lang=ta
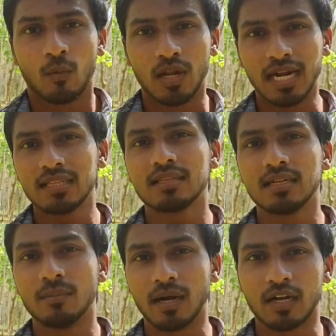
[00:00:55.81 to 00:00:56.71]
ஒரு
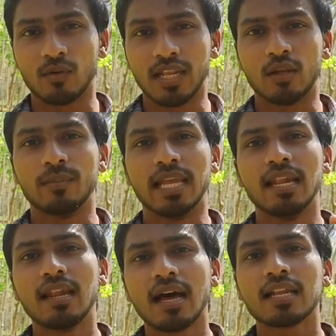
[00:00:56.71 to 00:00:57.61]
அடித்தட்டு மக்கள் வரைக்கும்
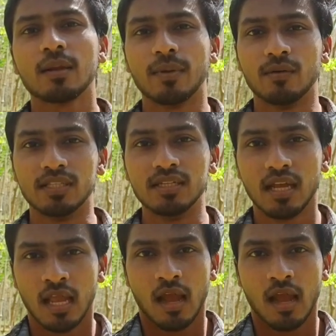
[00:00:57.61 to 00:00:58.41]
எல்லாருக்குமே வந்து